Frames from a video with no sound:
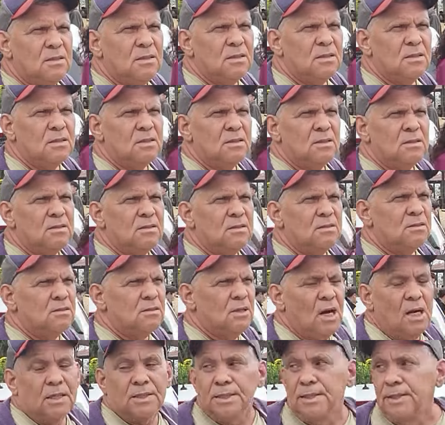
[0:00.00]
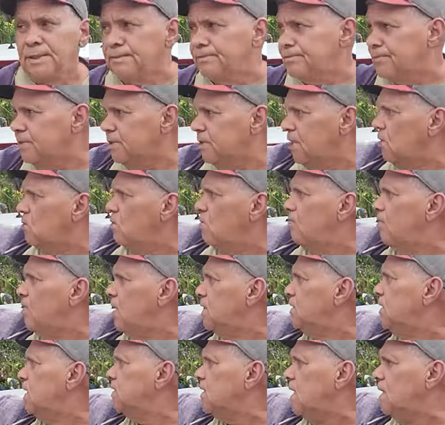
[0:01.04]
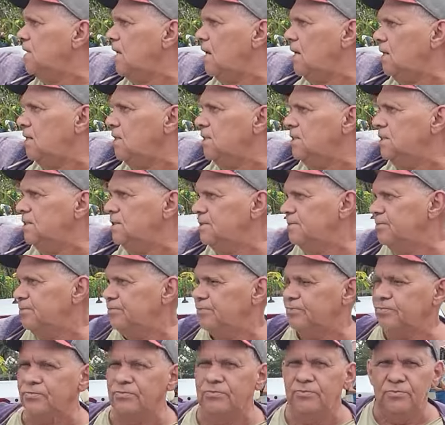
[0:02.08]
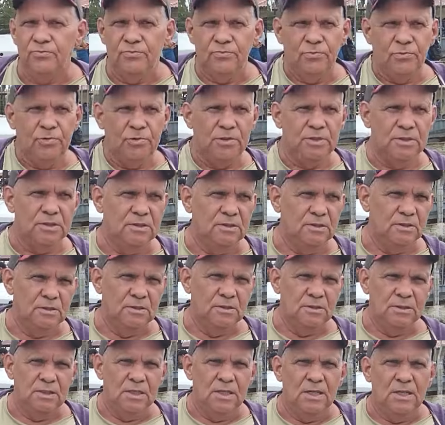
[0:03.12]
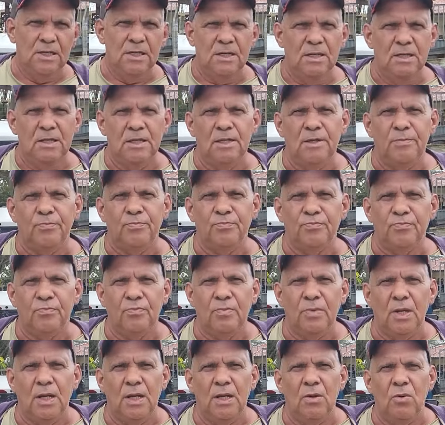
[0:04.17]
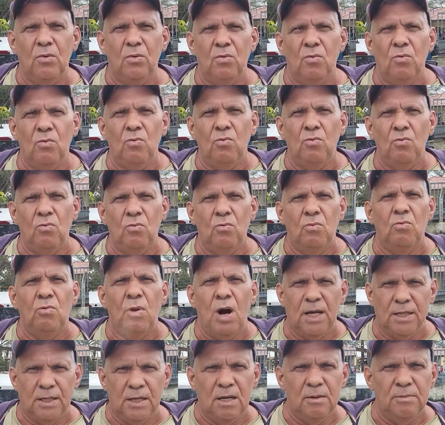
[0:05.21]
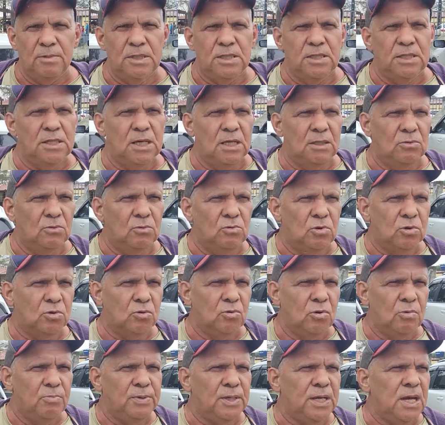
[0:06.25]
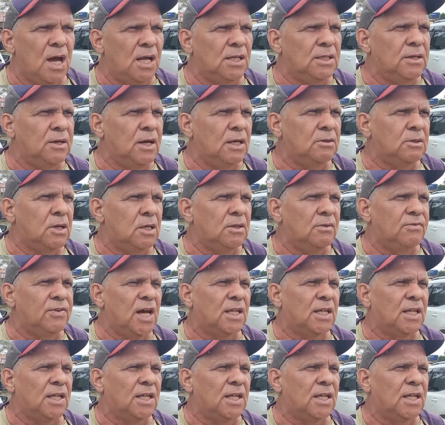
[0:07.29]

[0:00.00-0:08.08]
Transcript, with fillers: Ele morreu onde? Aqui. Zé Gomes tá aqui atrás, da né? Sim, sim. Porque é ele mandou cortar o, o arame. O arame e ele não cortou, porque ali ele veio